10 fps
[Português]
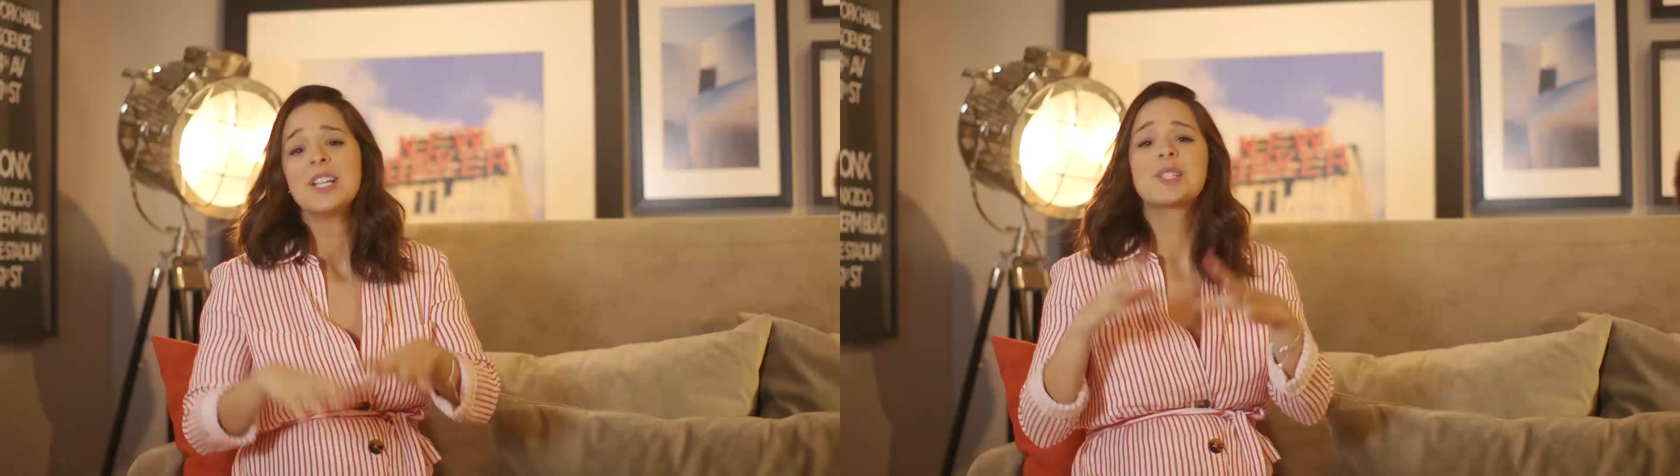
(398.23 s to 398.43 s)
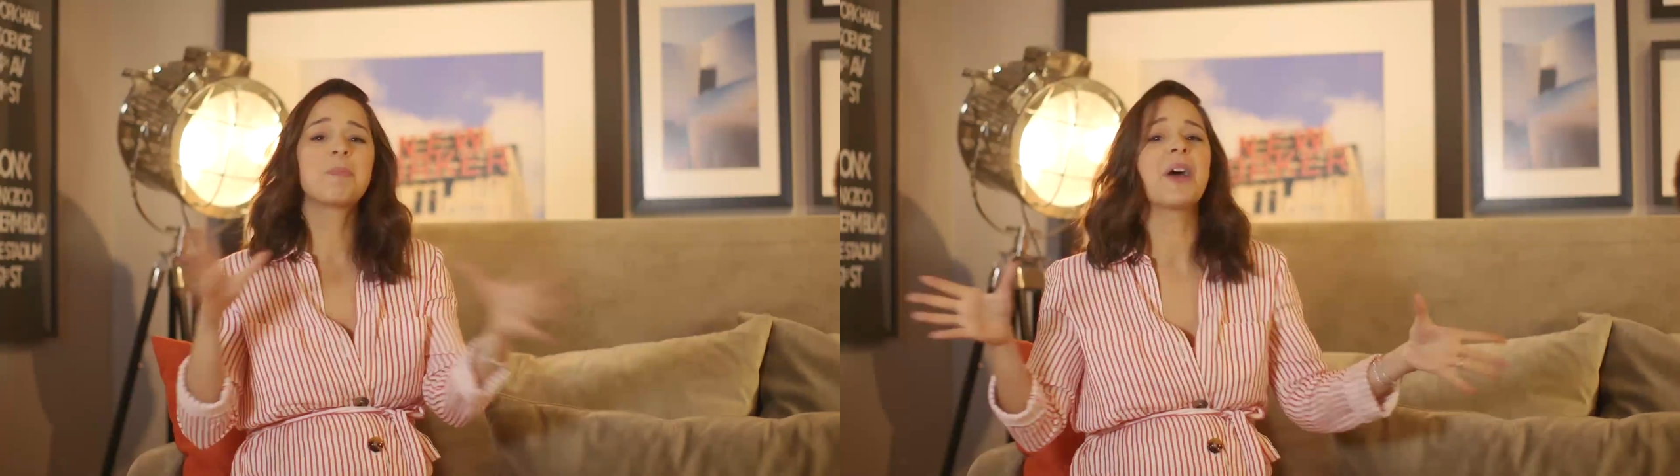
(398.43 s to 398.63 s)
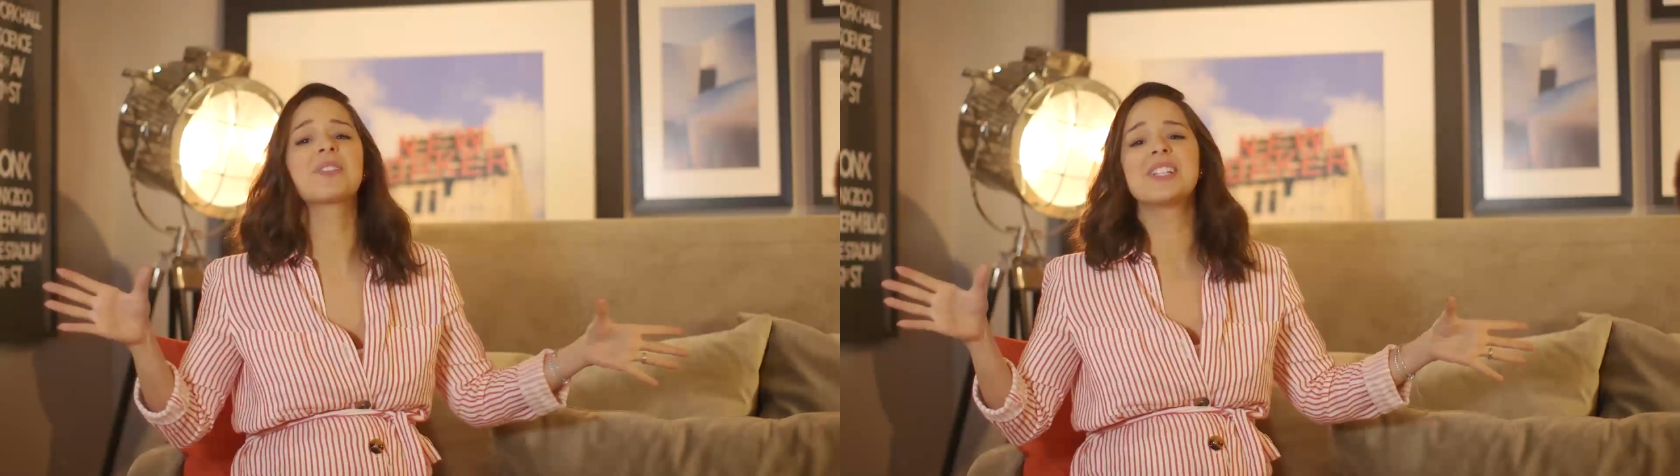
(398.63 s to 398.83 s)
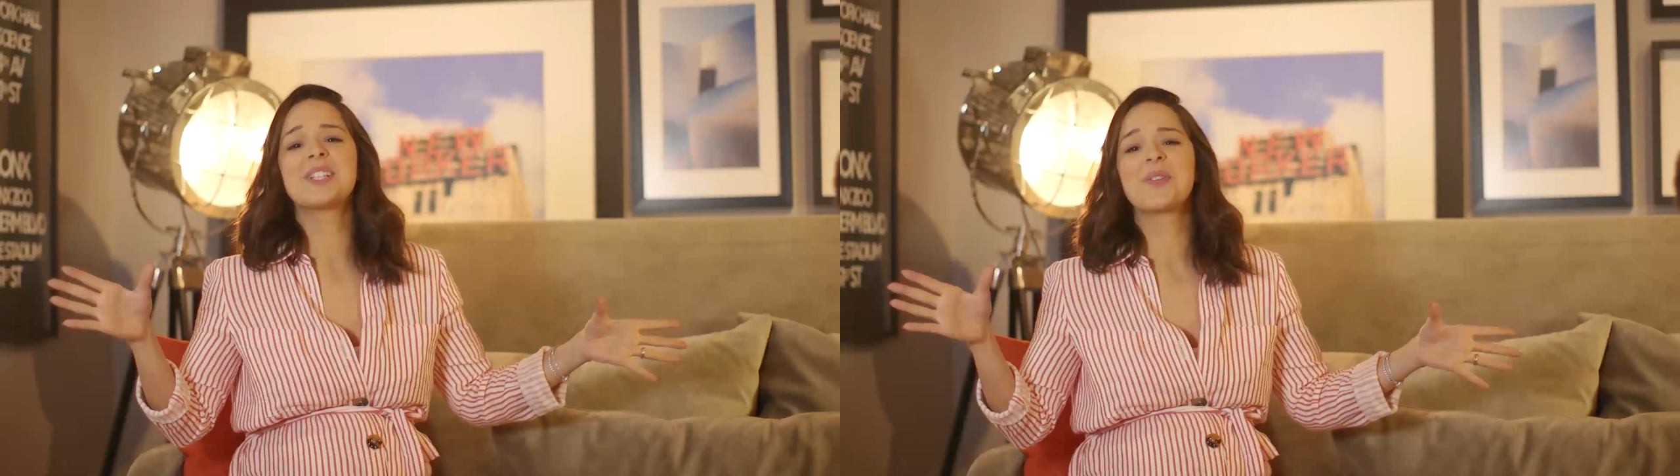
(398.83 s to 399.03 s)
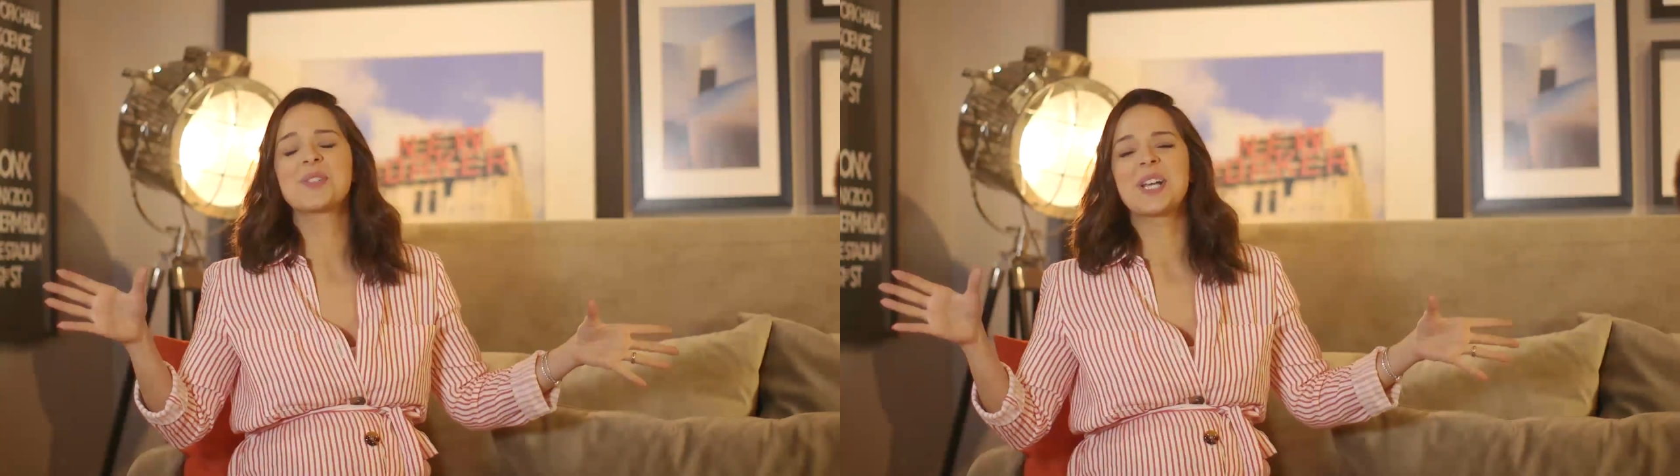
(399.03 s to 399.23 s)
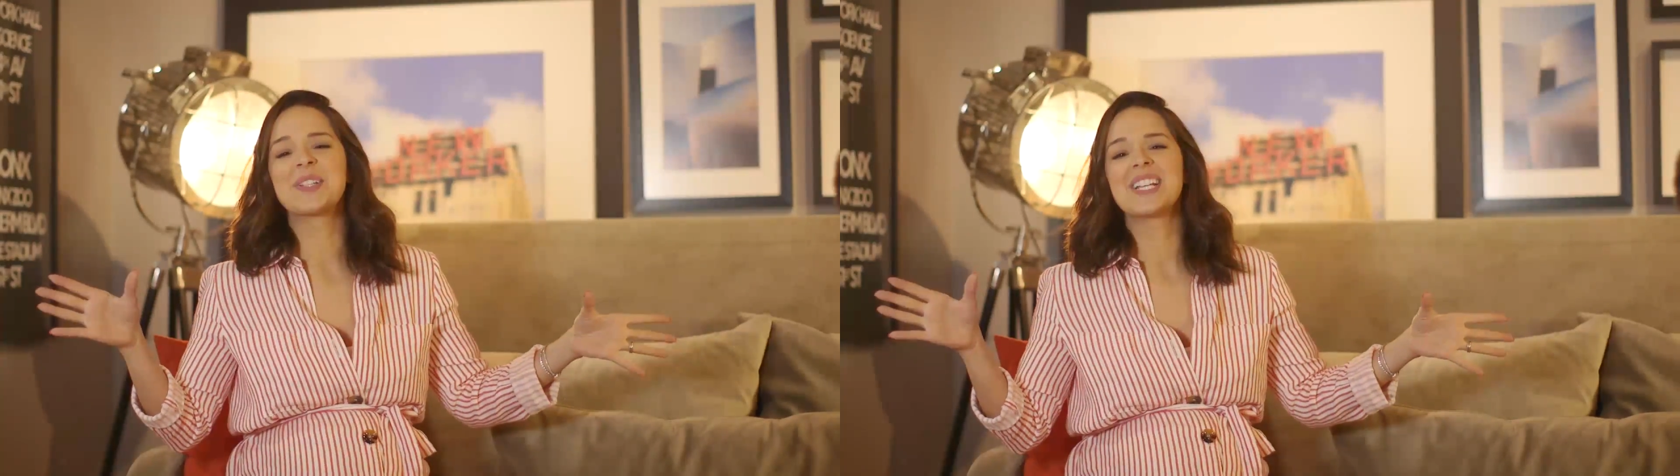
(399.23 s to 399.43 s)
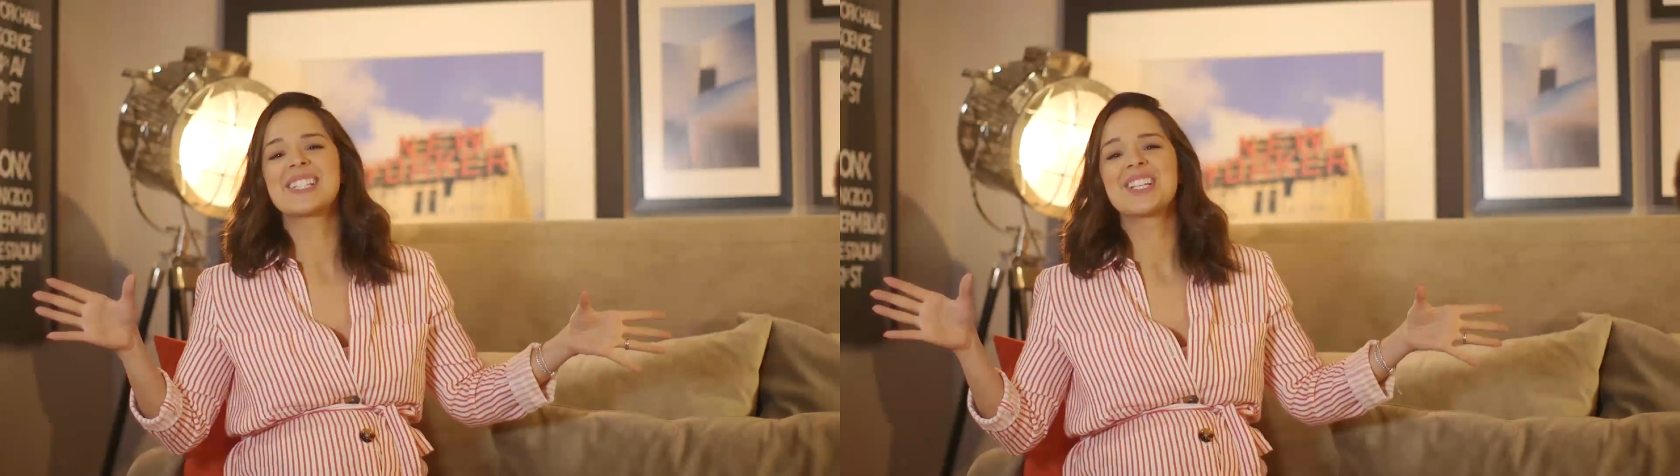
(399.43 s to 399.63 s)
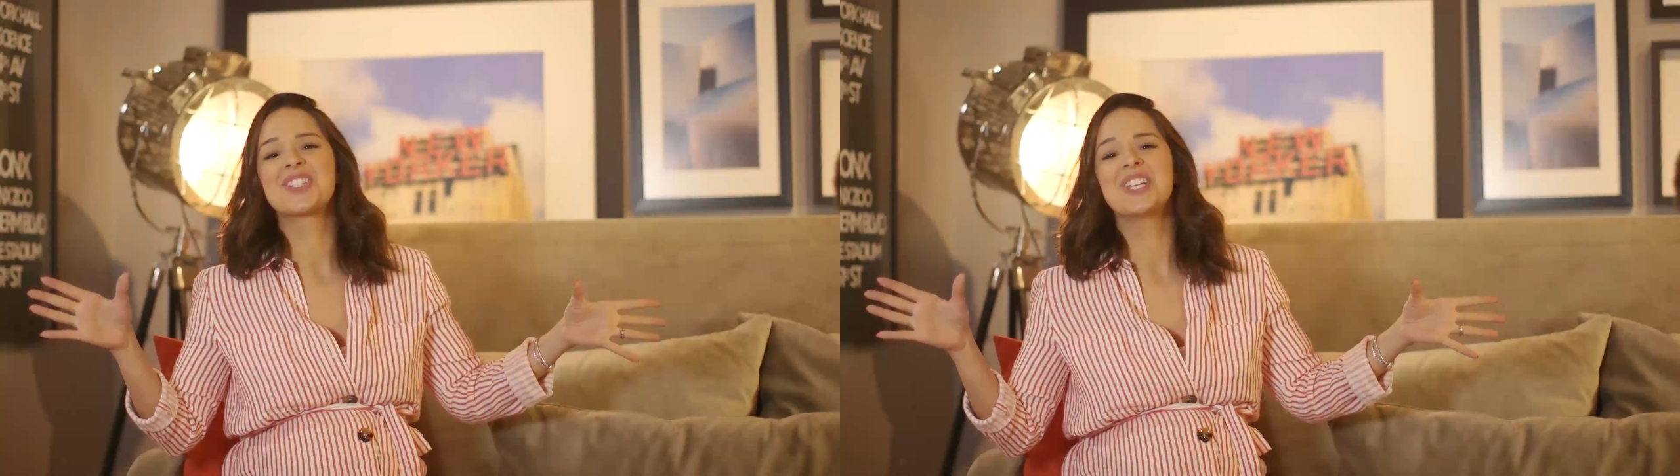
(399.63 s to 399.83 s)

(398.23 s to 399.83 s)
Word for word: Espero que vocês tenham gostado dessas